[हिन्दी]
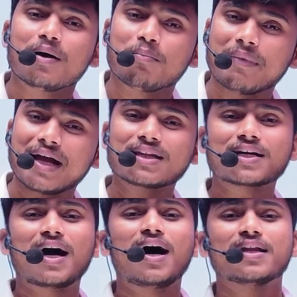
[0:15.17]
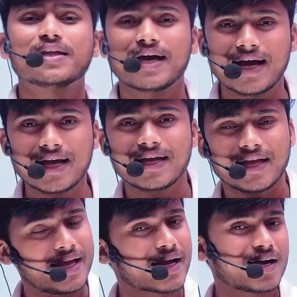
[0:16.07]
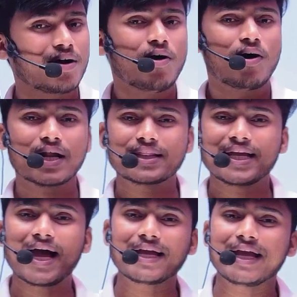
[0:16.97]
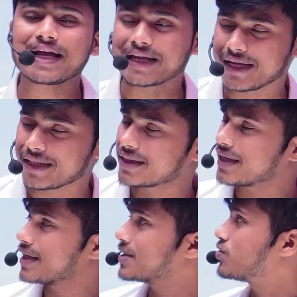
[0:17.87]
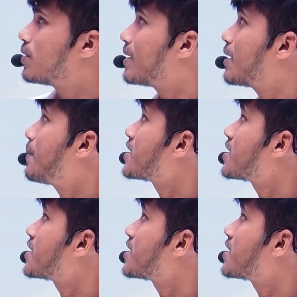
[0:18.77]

मैथ का अध्याय एक और अध्याय एक के अंतर्गत जो हमारे पास